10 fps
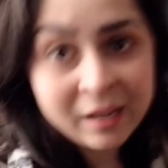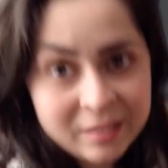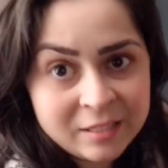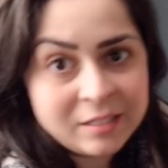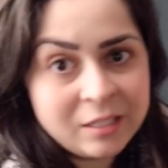
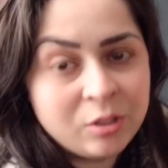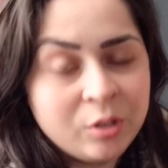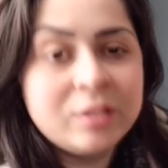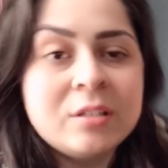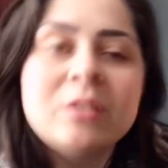necesito,
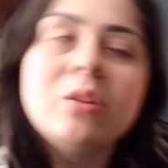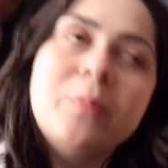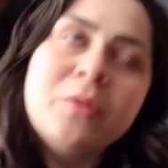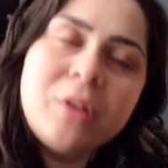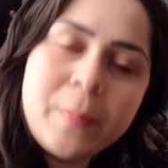necesito mi
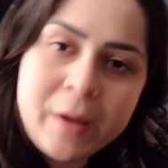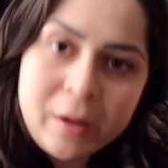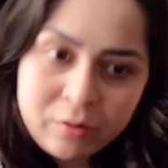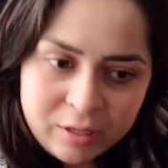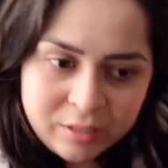otra
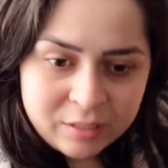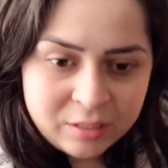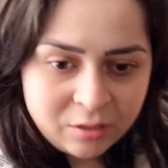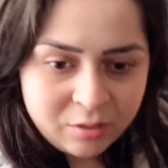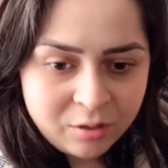mano,
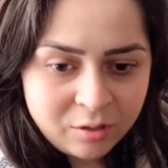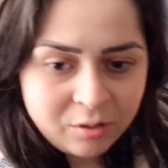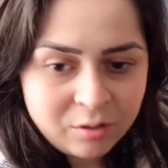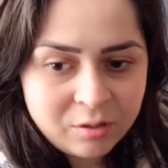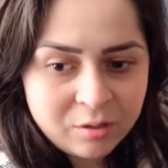necesito
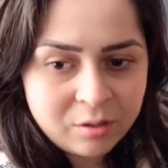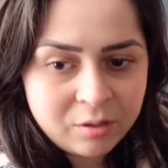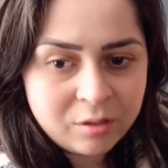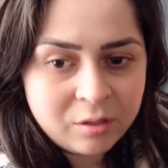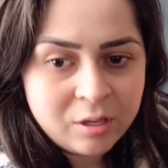
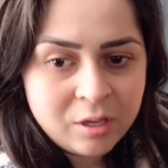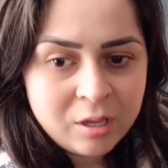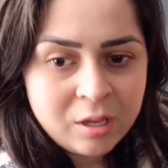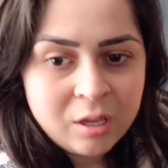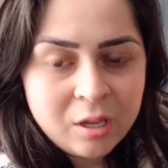
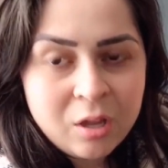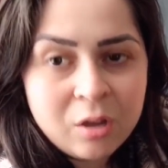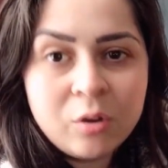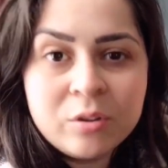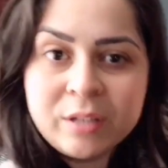
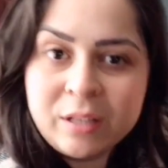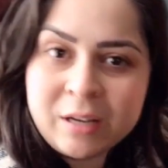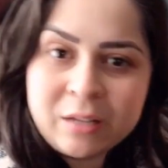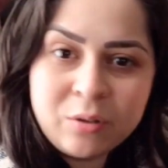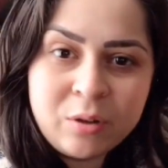
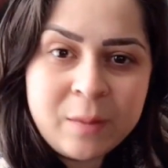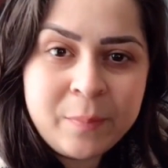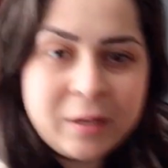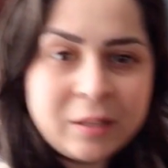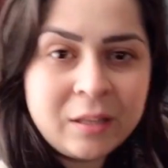concentración
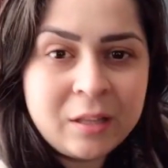aparte de